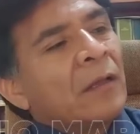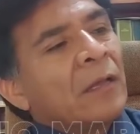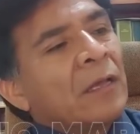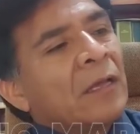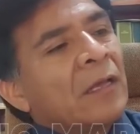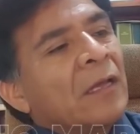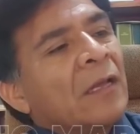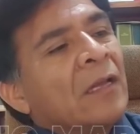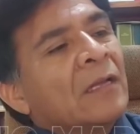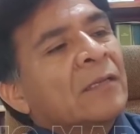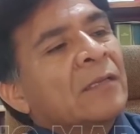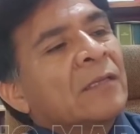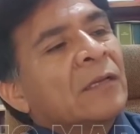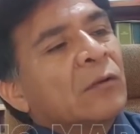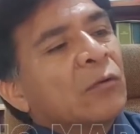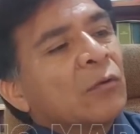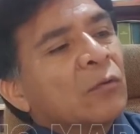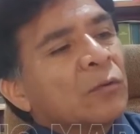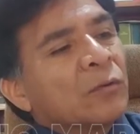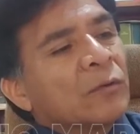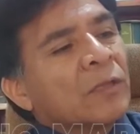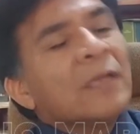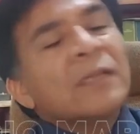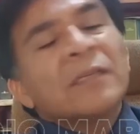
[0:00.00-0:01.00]
en las
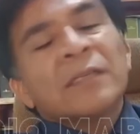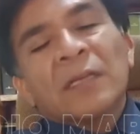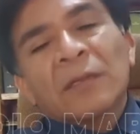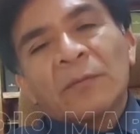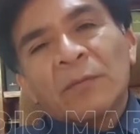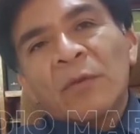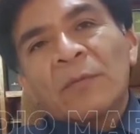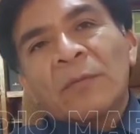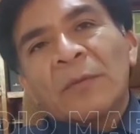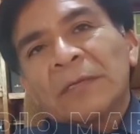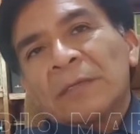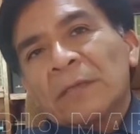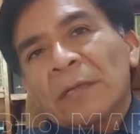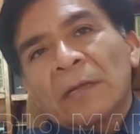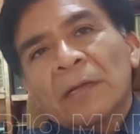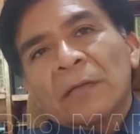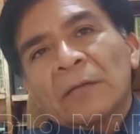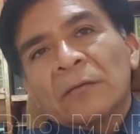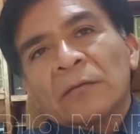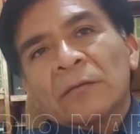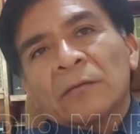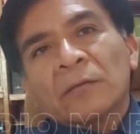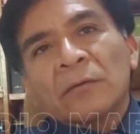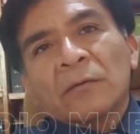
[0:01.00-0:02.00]
circunstancias mismas del
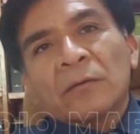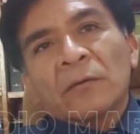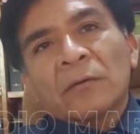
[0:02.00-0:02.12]
hecho.